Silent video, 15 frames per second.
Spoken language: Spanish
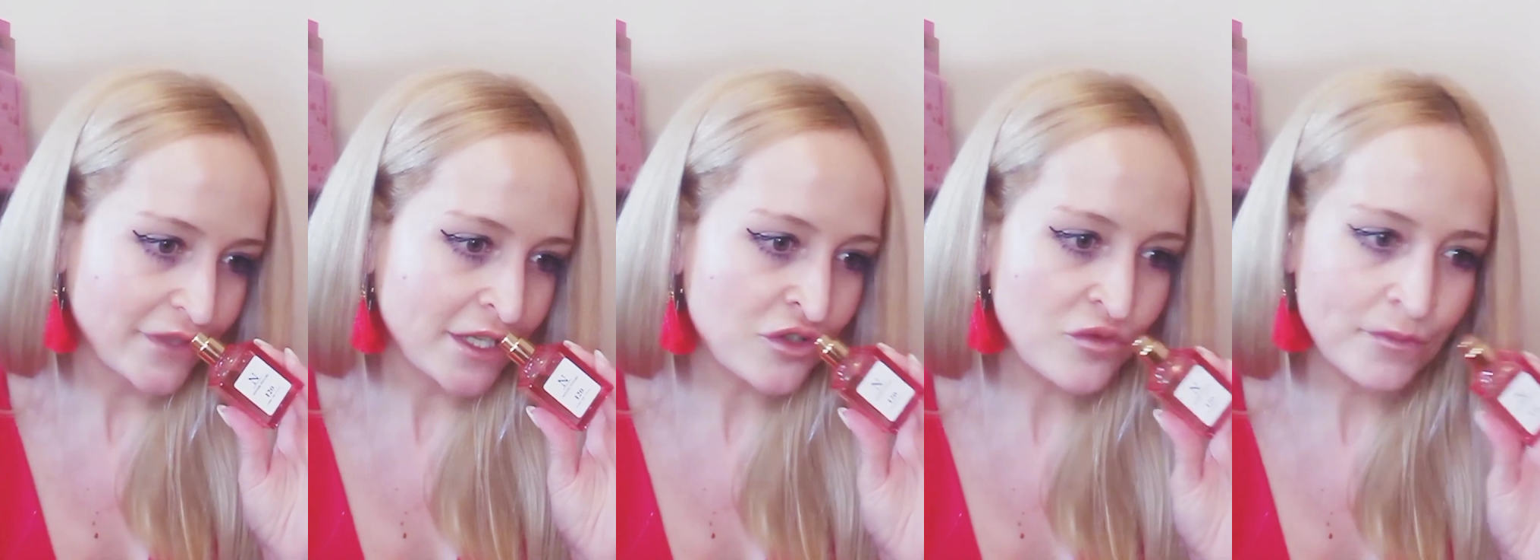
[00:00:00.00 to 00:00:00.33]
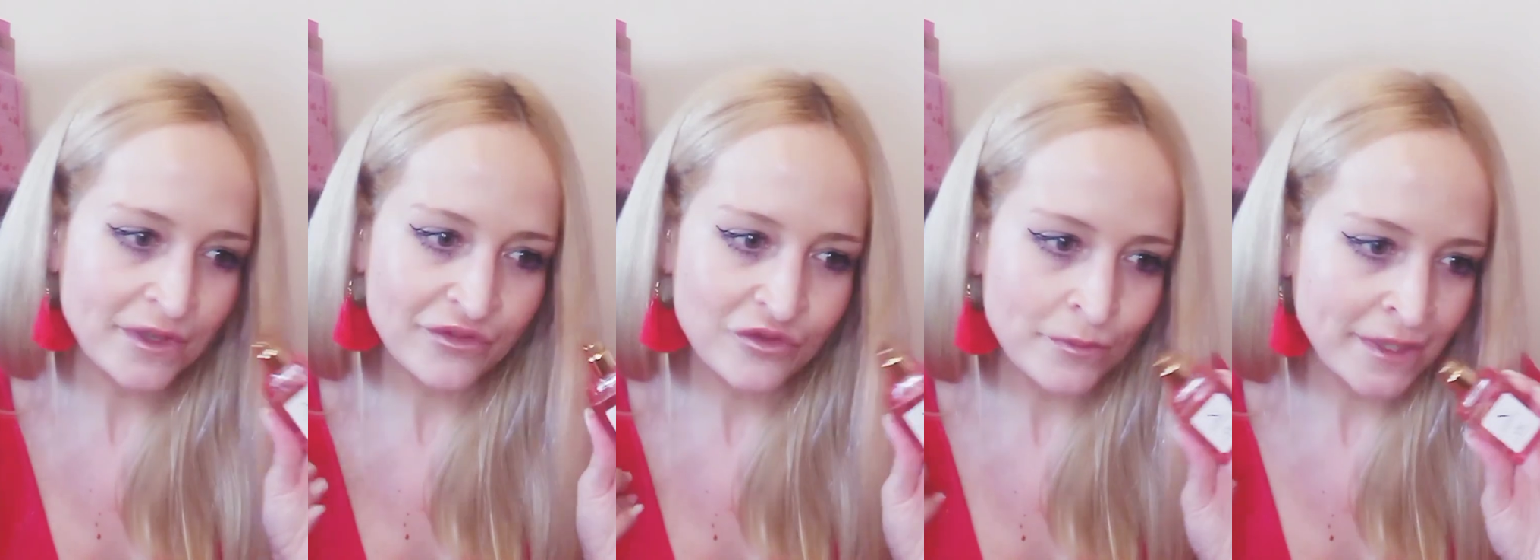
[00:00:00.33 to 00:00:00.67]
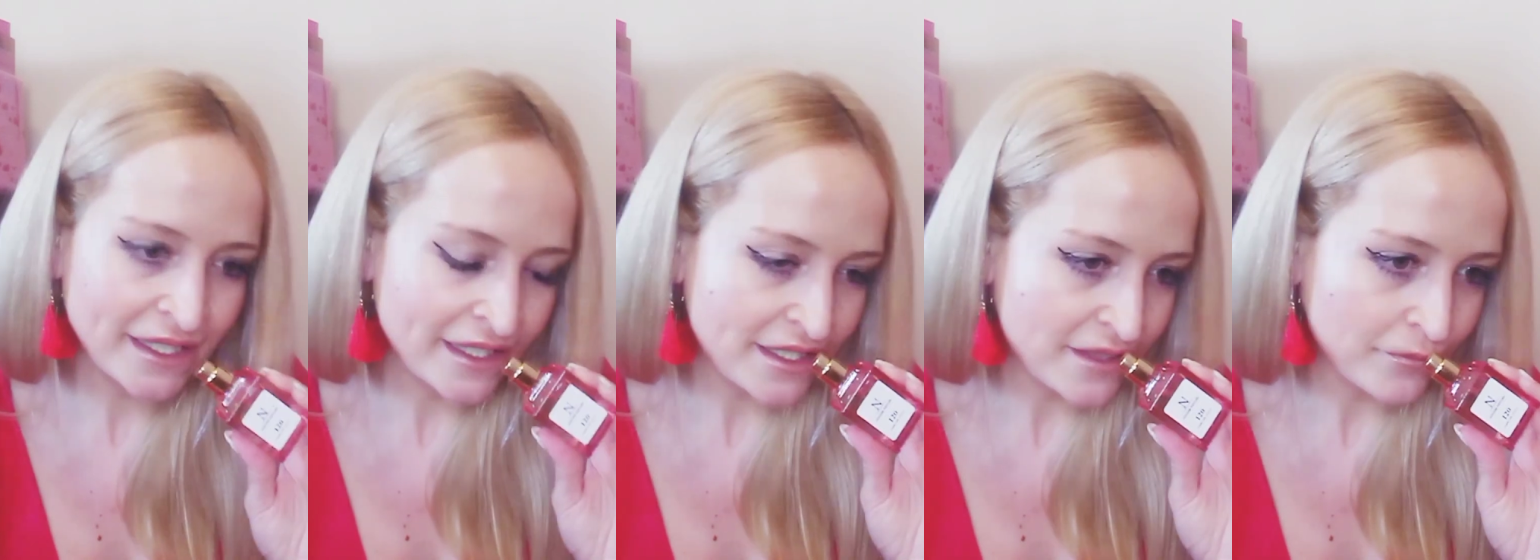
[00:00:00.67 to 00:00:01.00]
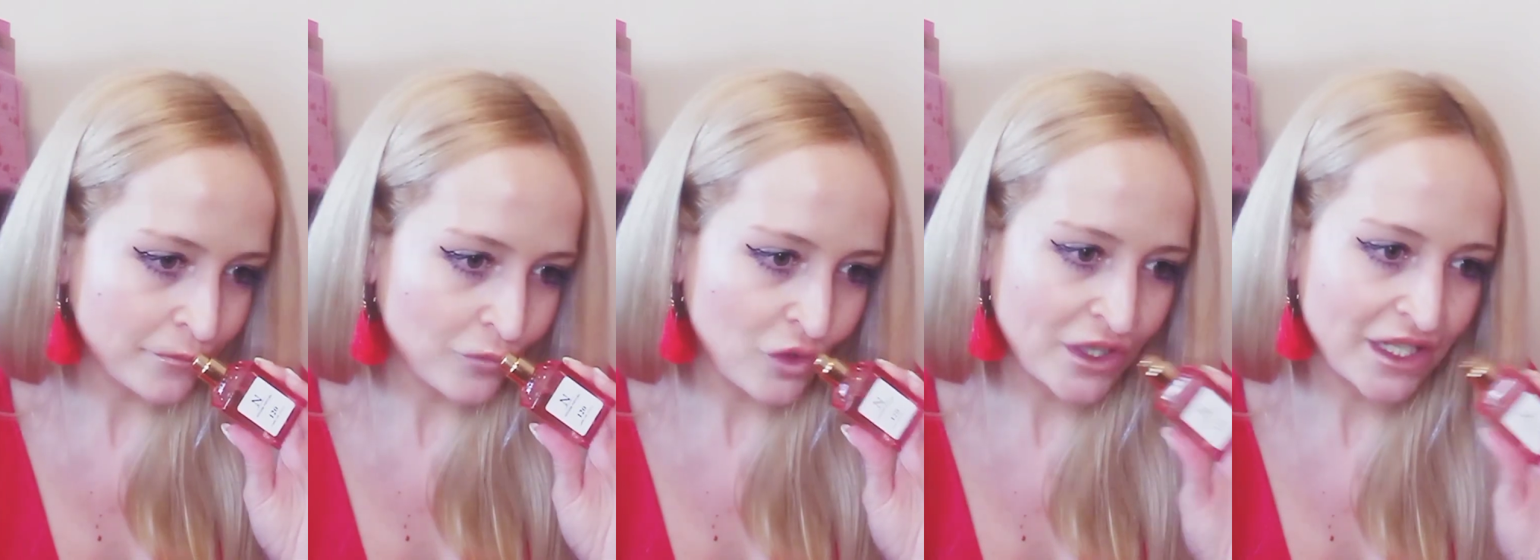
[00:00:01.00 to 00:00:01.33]
es un perfume que es
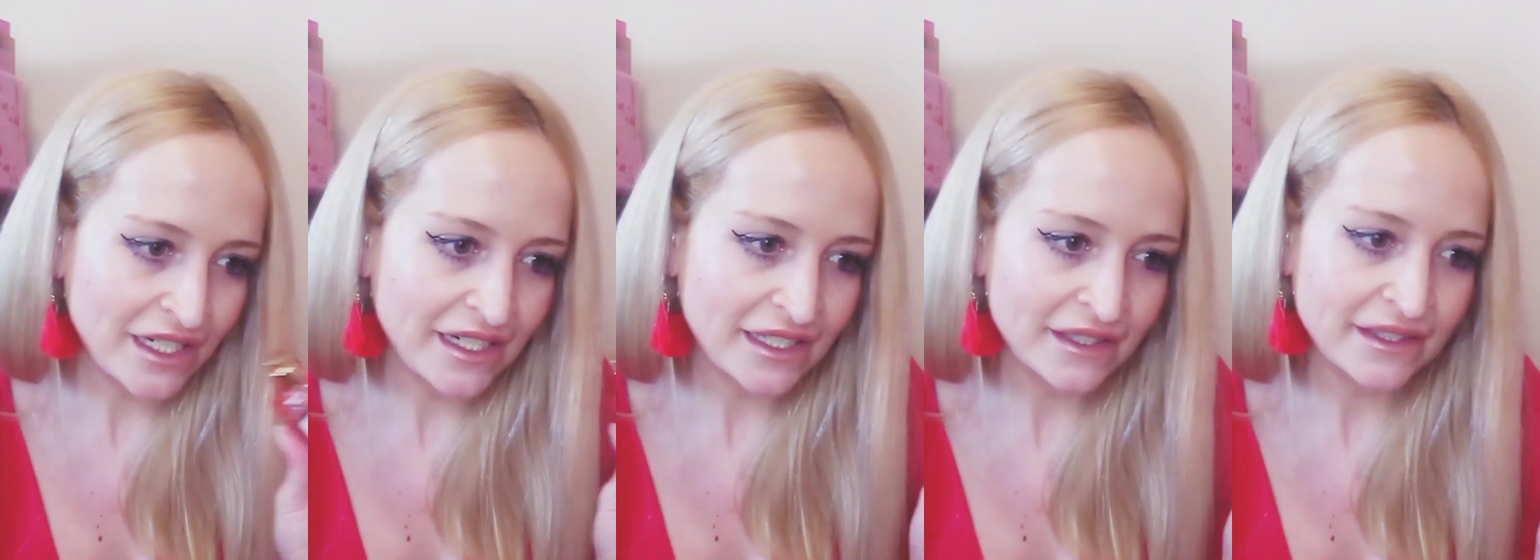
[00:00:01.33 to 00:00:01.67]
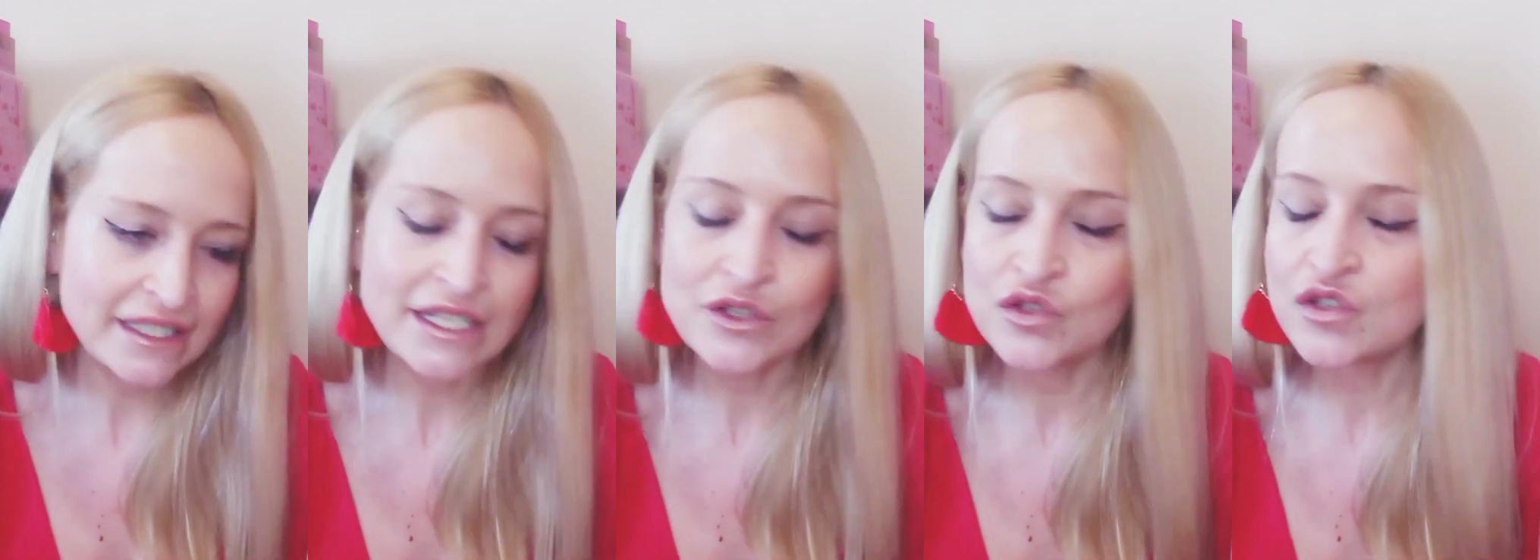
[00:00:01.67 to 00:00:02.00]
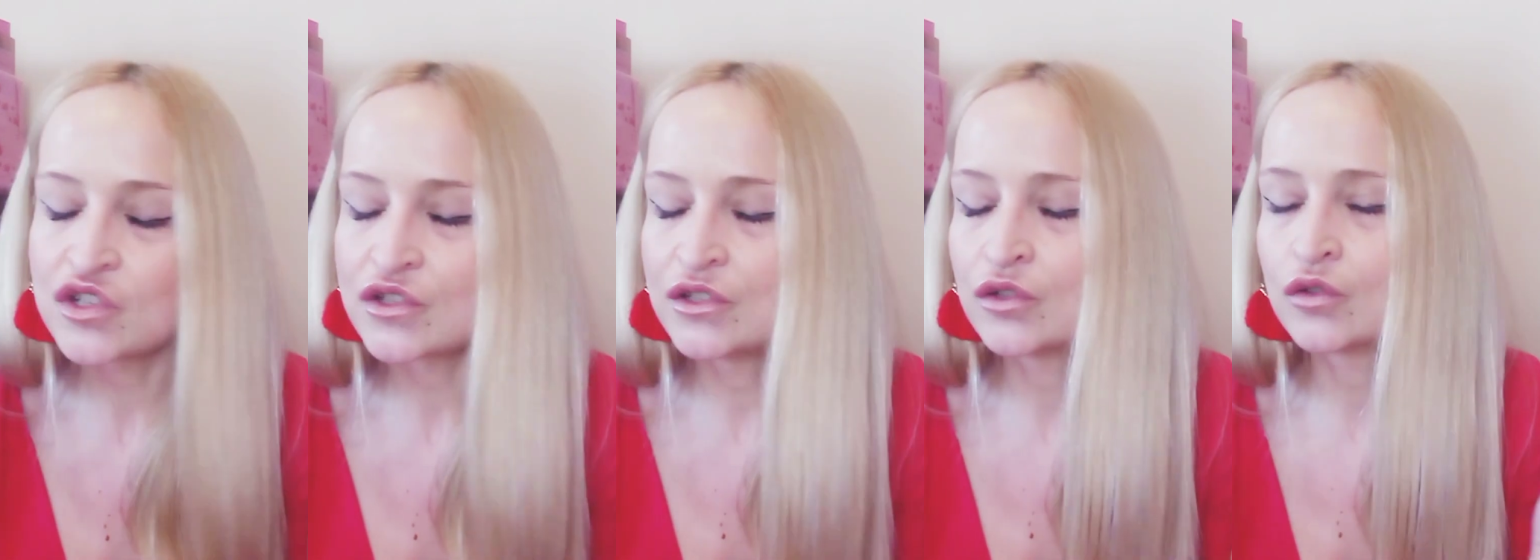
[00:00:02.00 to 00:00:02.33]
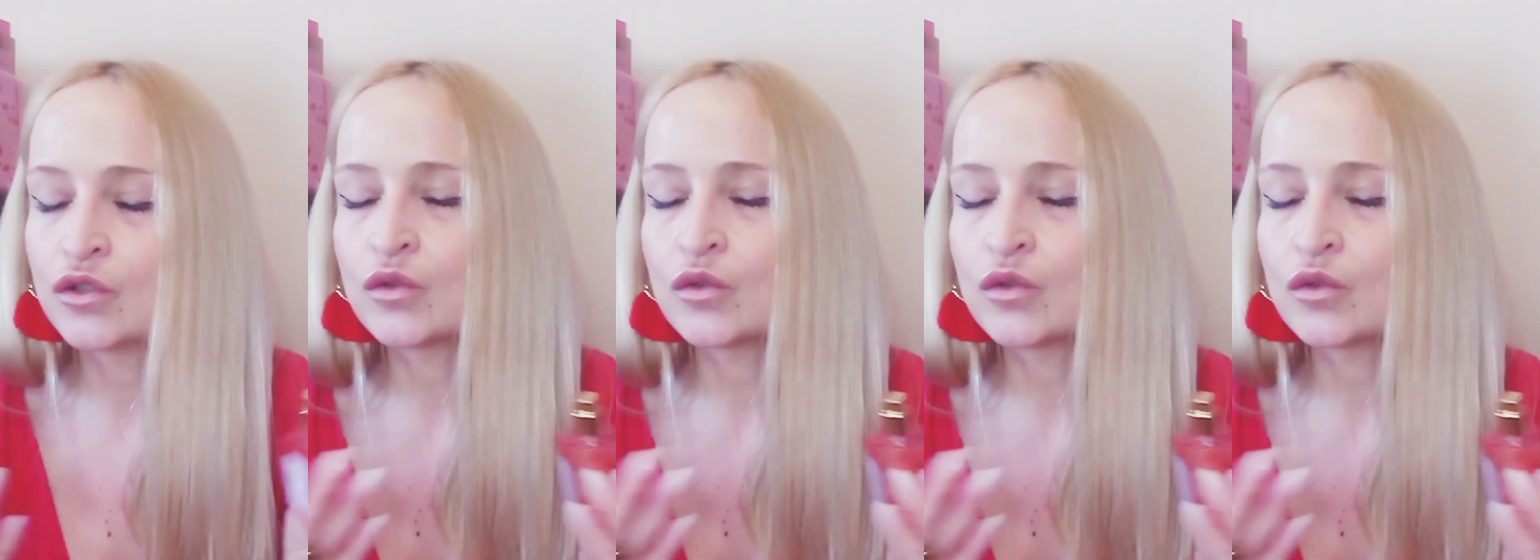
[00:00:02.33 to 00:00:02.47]
muy elegante, que yo ya os digo,